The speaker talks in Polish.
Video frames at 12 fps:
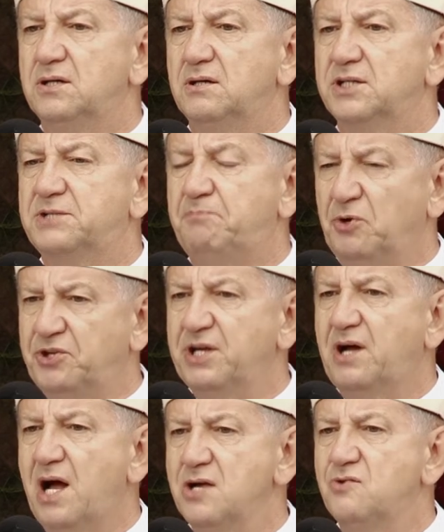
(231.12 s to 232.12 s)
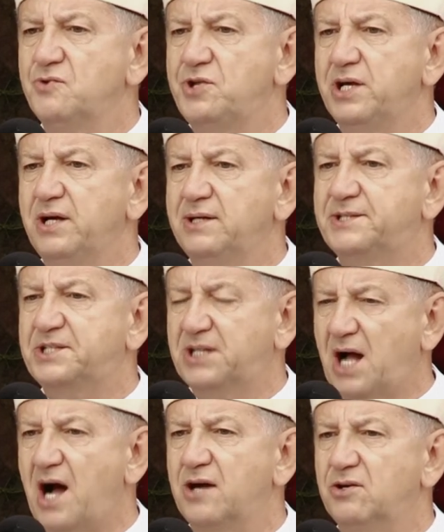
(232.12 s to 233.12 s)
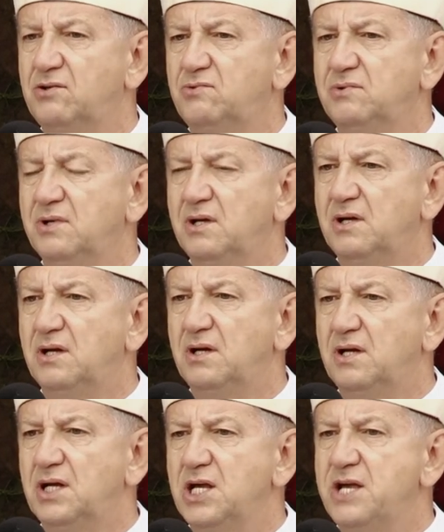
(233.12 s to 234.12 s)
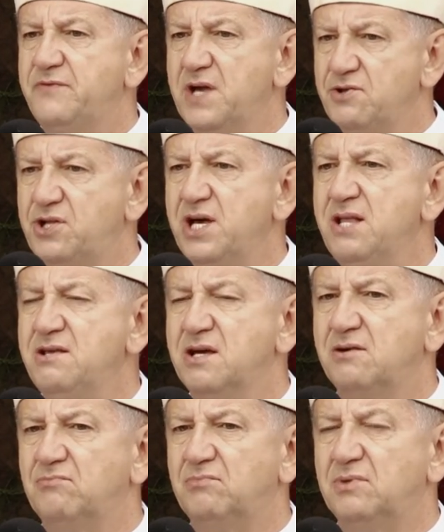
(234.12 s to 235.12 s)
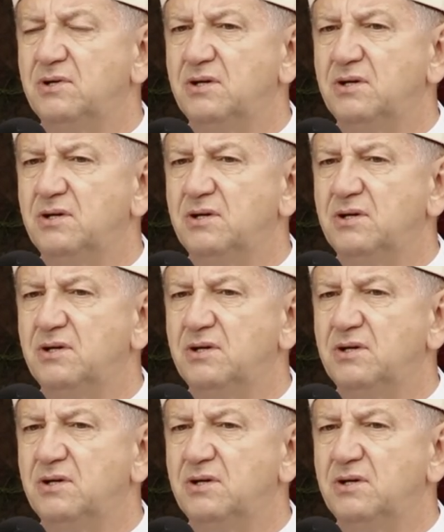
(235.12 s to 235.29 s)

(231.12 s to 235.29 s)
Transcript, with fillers: spotykają się z karą i więzieniem.